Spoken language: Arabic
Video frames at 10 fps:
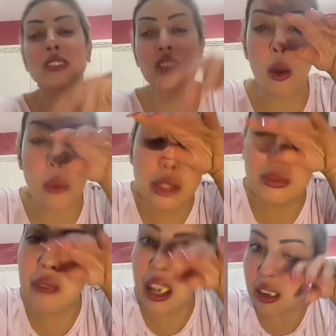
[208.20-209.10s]
كنعوضو
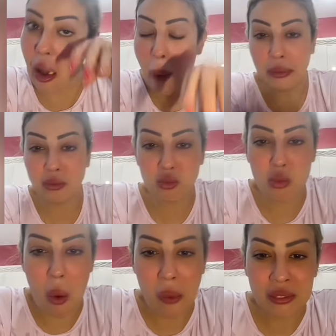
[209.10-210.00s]
بالماكله
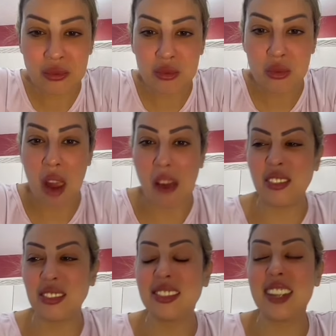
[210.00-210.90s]

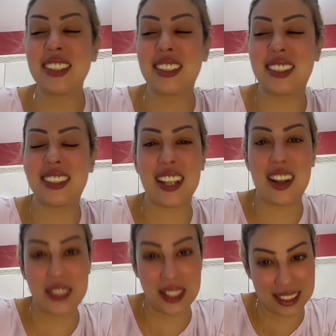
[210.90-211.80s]
الله يسترها
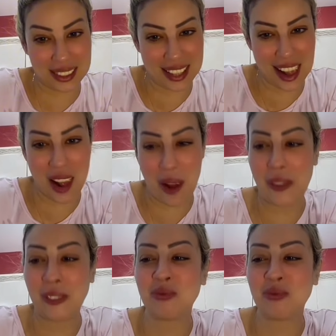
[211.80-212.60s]
بلاتي على